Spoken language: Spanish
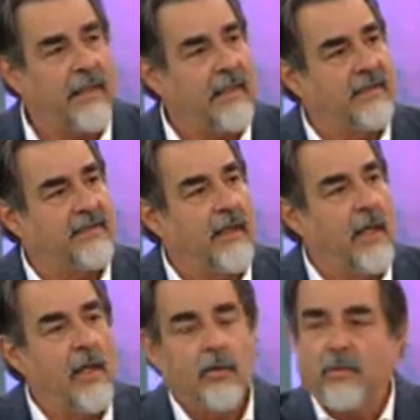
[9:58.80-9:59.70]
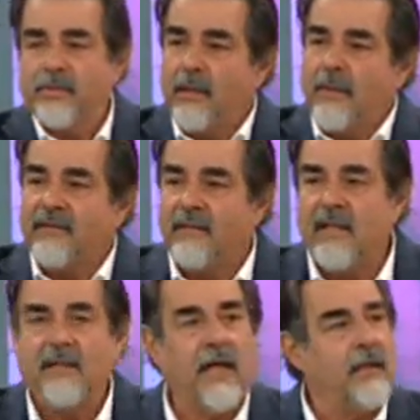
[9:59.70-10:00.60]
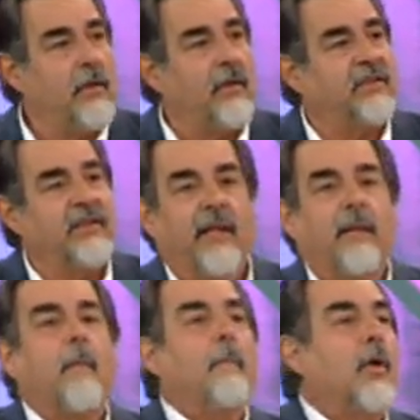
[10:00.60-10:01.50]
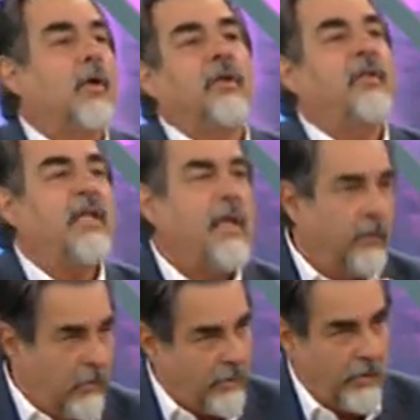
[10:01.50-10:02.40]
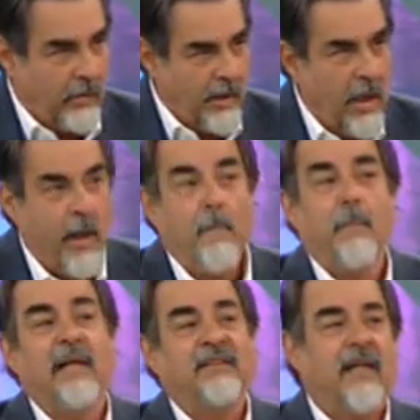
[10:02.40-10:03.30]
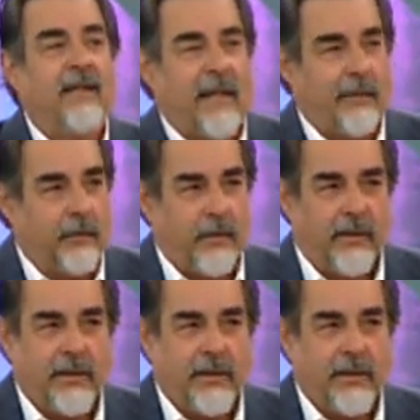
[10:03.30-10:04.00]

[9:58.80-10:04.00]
clase y observa 30 niños que se están mordiendo, masacrando, porque